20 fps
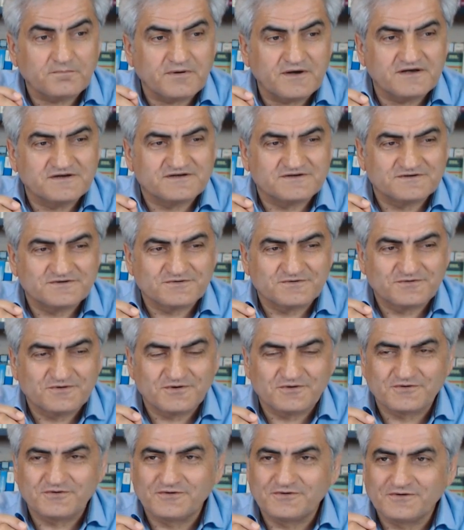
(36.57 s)
pençesi
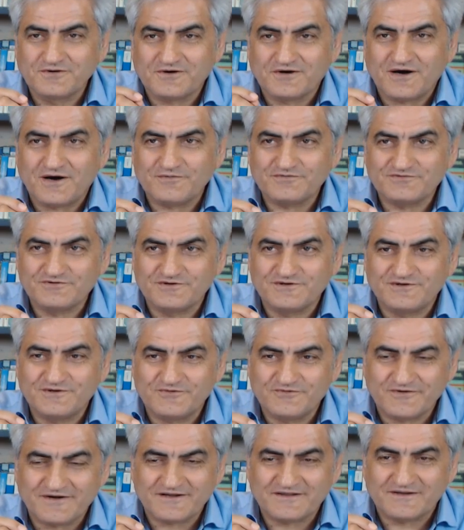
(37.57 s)
kökünü kapsül diye
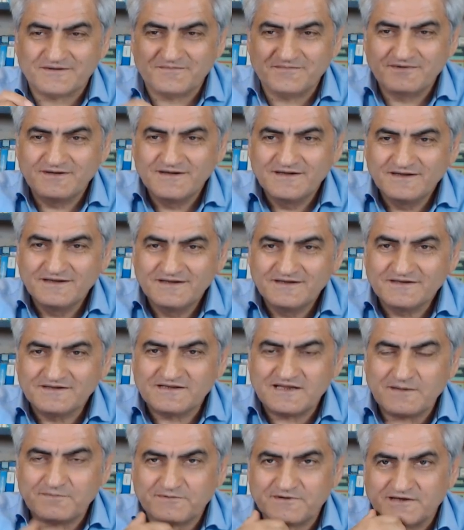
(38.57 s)
ürettim.
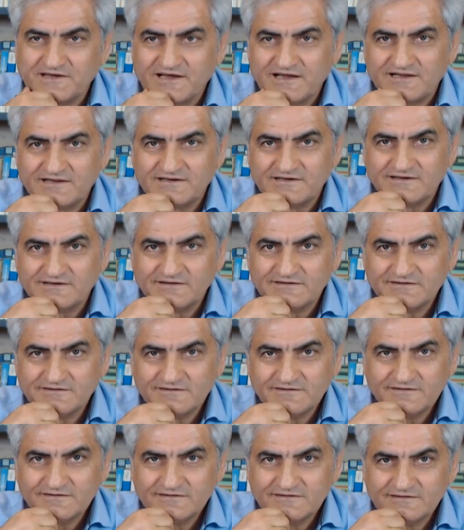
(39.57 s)
Tepki geldi.
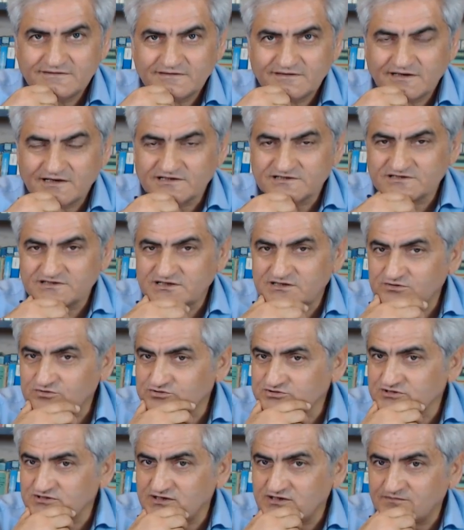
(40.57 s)
Hacılar,
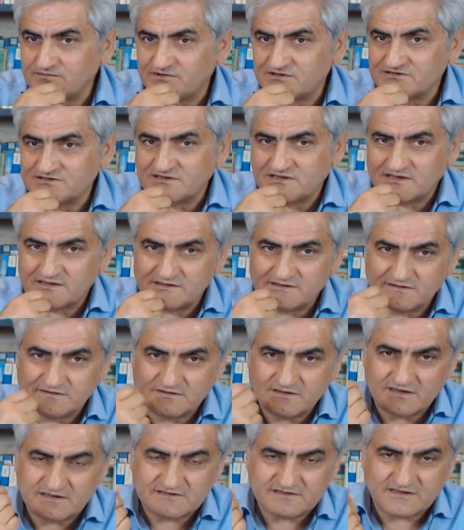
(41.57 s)
hocalar, bacılar,
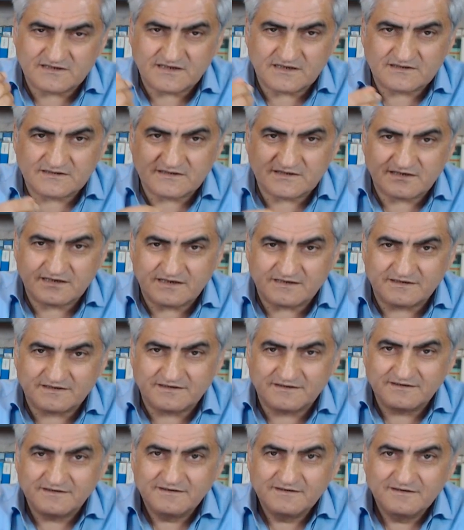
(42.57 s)
teyzeler dediler
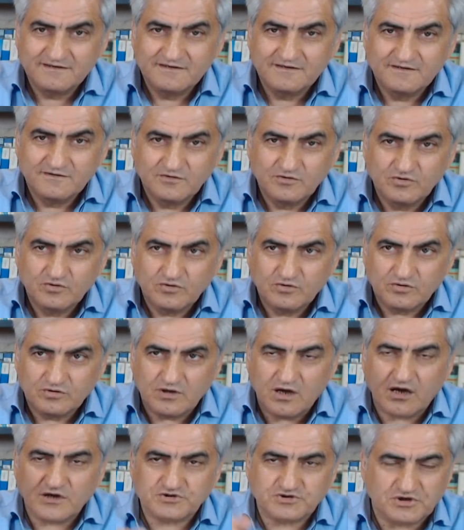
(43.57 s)
ki
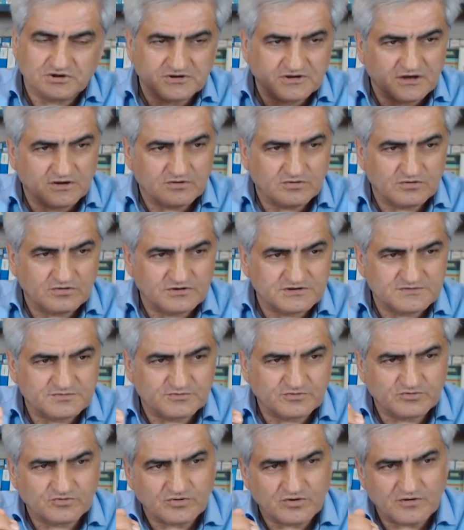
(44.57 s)
ya şeytanın
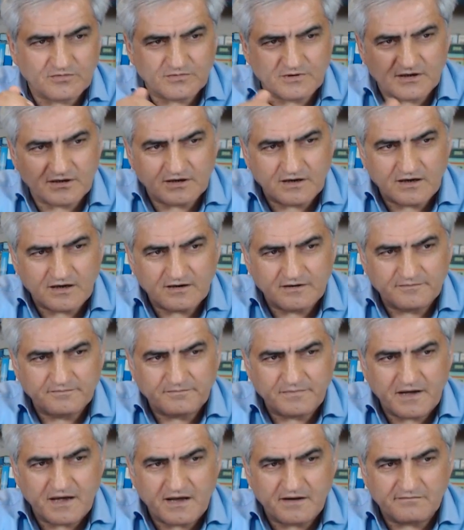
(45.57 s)
ismini koyma ya.
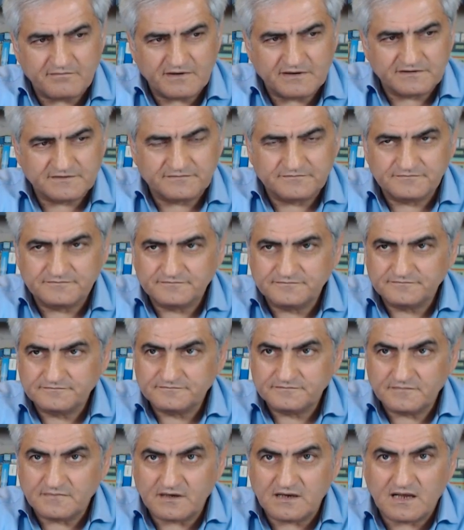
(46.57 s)
Beğenmedim.
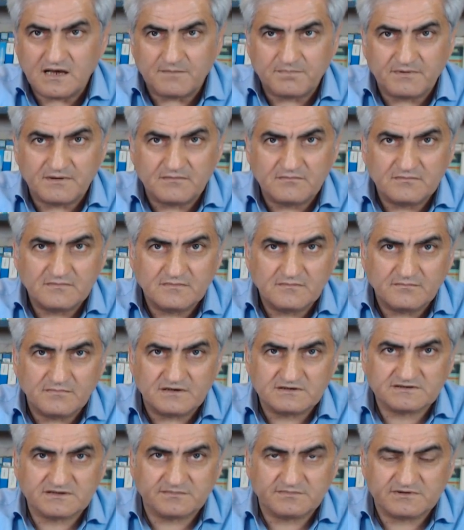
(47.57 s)
Ne yapayım?
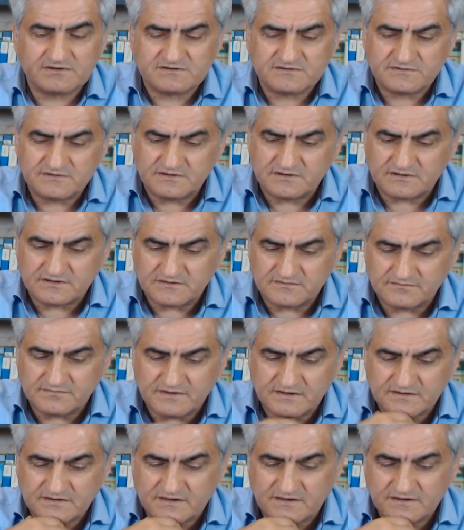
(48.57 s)
Başka bir isim. İyi dedim
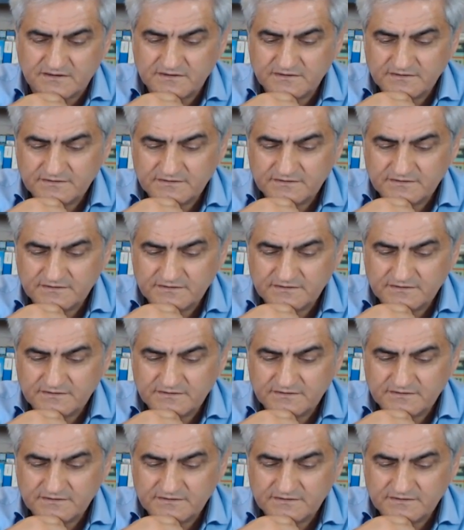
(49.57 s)
ben de